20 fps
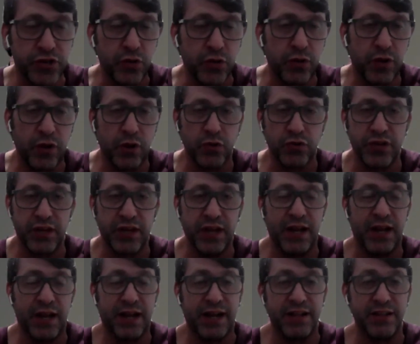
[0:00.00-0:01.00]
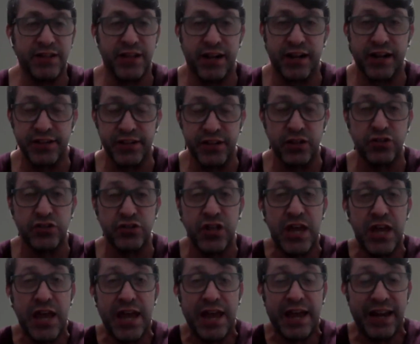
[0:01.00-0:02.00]
saludarle a usted, a la gente de Argentinos.
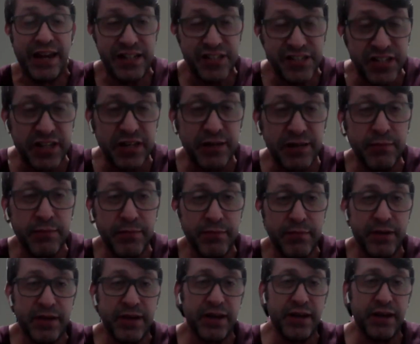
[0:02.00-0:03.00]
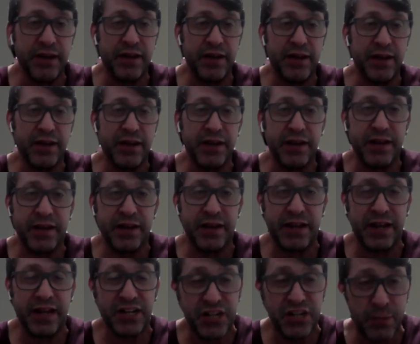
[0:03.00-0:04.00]
Y sí, eh,
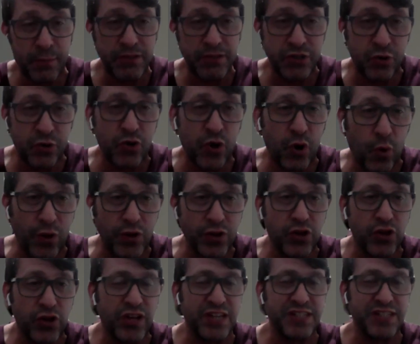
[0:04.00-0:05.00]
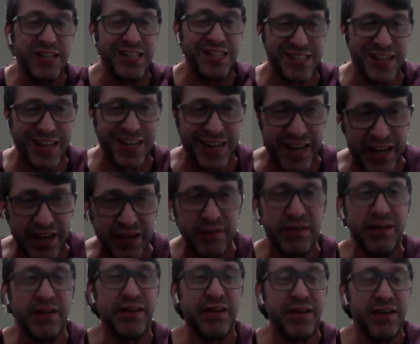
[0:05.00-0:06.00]
que hayan pasado unos cuantos días hace
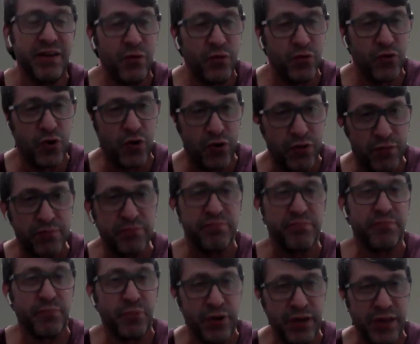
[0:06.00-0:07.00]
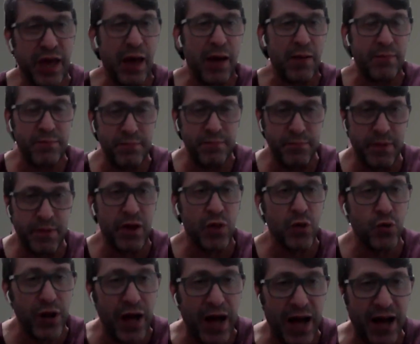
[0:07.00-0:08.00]
que uno pueda
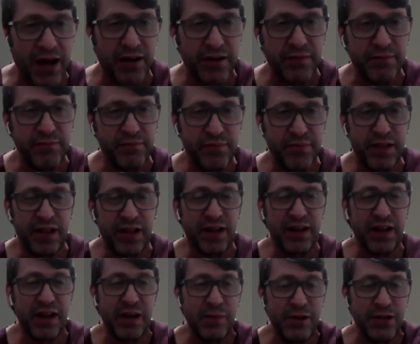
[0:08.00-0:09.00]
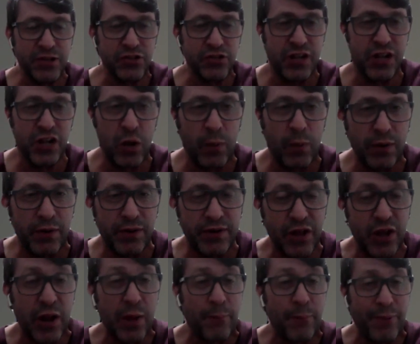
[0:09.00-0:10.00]
madurar la, eliminación de la Copa
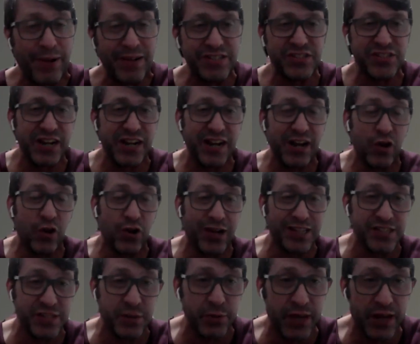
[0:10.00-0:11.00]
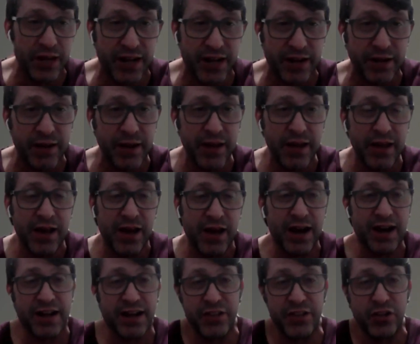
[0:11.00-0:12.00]
Libertadores, pensar en lo que se viene.
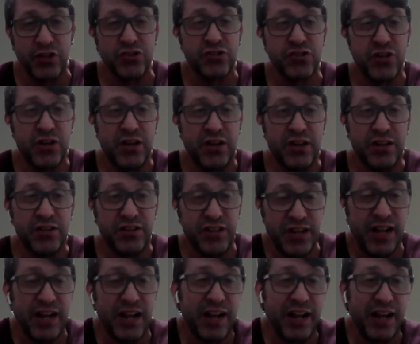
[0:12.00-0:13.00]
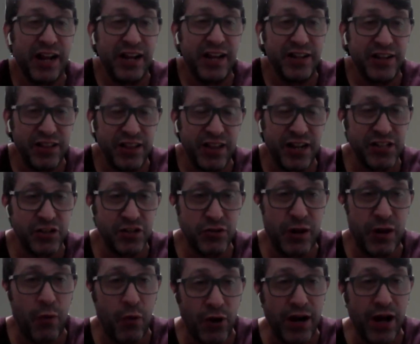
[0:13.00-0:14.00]
Argentinos tiene que intentar hacer
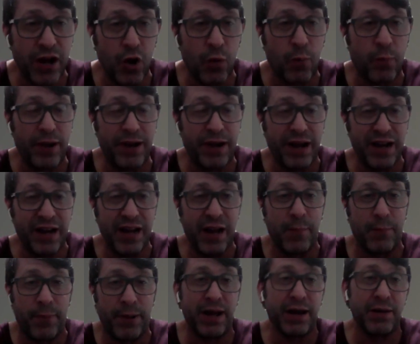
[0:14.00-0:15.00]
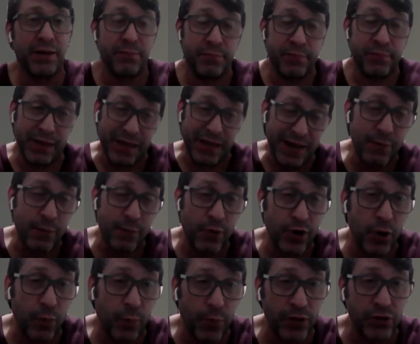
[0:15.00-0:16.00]
una buena Copa de la Liga para quedar en
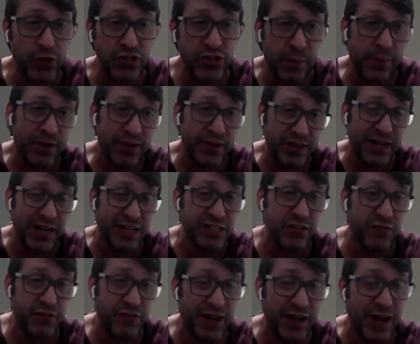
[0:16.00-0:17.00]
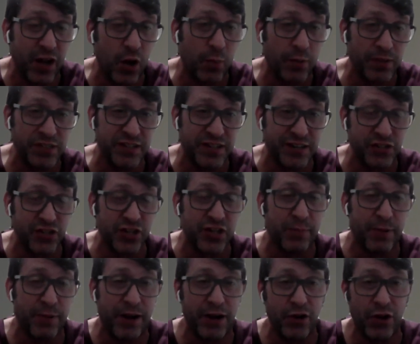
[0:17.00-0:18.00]
buenos puestos y aparte clasificar a Copas
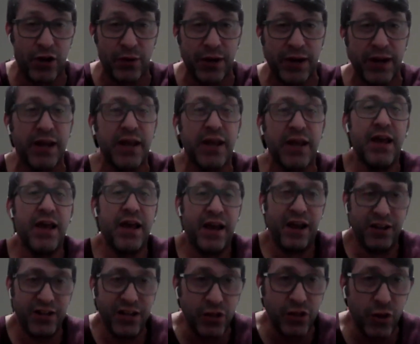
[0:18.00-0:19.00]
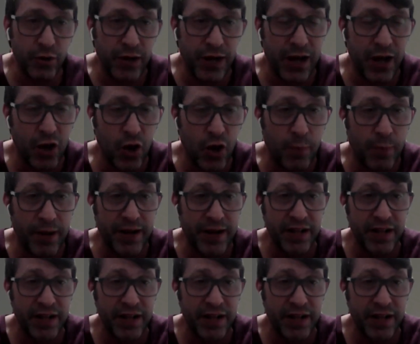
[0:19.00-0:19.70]
Internacionales para el año que viene. Está todavía la Copa